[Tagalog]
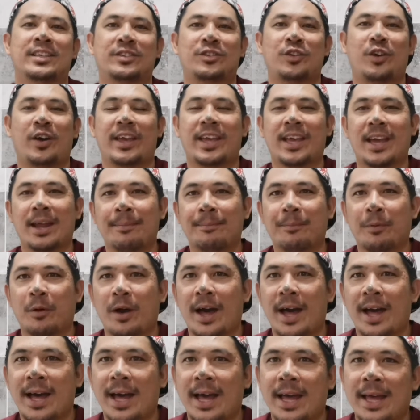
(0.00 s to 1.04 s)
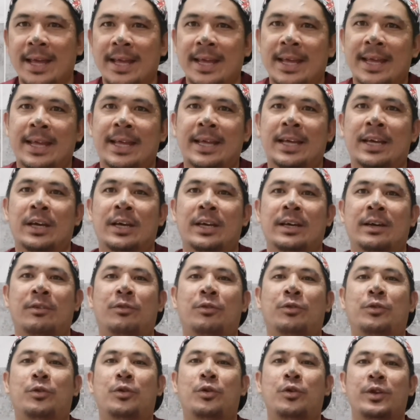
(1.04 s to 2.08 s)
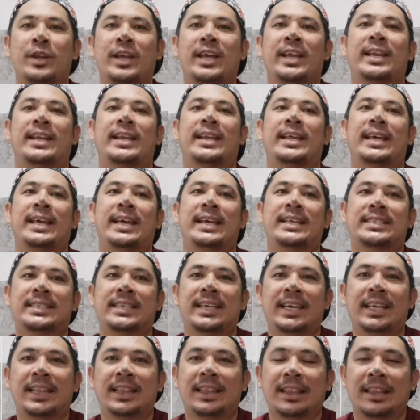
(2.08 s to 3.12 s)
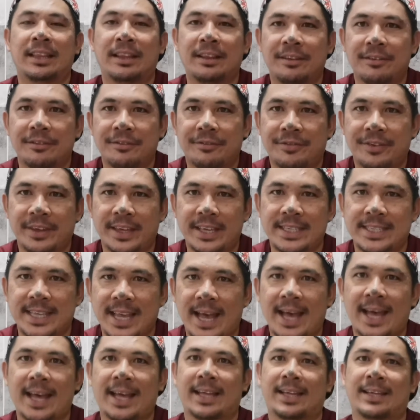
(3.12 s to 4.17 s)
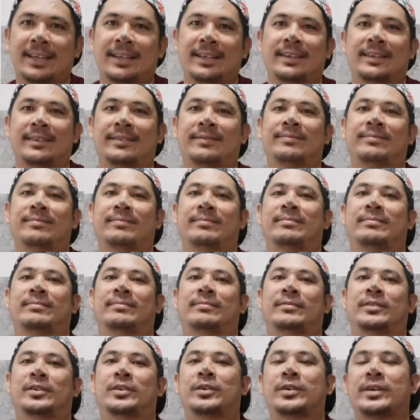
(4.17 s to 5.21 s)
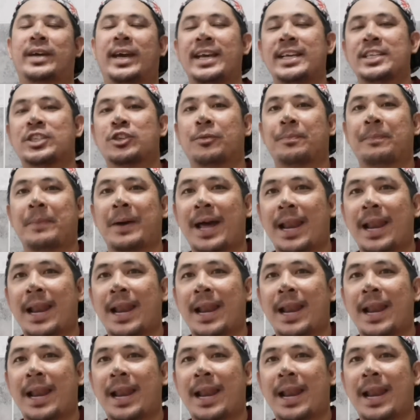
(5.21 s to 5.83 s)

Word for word: So, ayan po ang kukunin. Exit visa. Okay? So,